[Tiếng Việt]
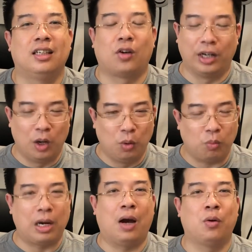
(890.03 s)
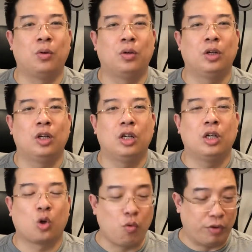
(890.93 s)
Còn nếu lúc nào
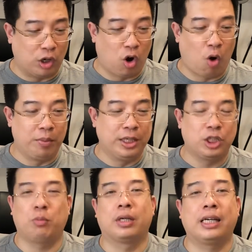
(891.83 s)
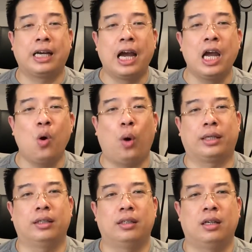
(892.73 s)
cũng phải gò mình cho một cái kế hoạch
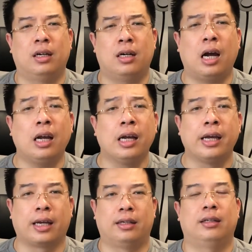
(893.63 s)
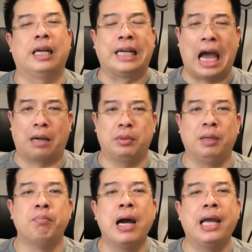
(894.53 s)
khắc nghiệt để đạt
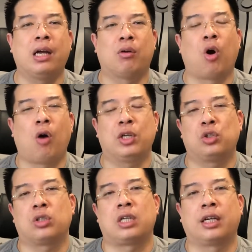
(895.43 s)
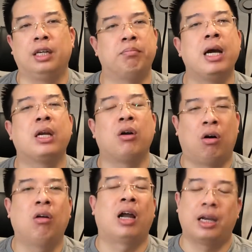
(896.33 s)
điểm B nào đó và cho rằng điểm B
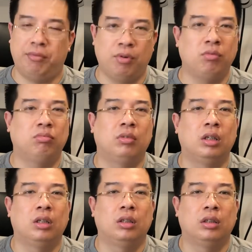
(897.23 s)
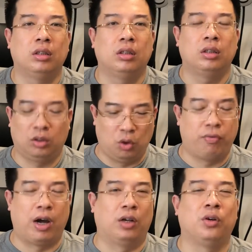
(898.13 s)
đó là hạnh phúc. Tôi
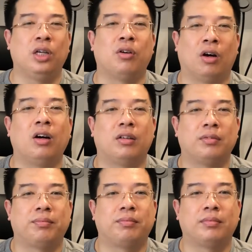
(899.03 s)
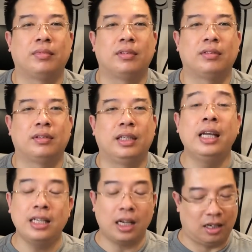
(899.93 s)
phản đối điều đó, ít
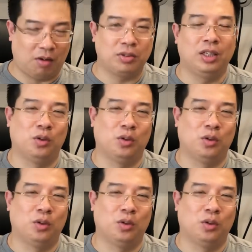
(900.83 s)
nhất ở góc nhìn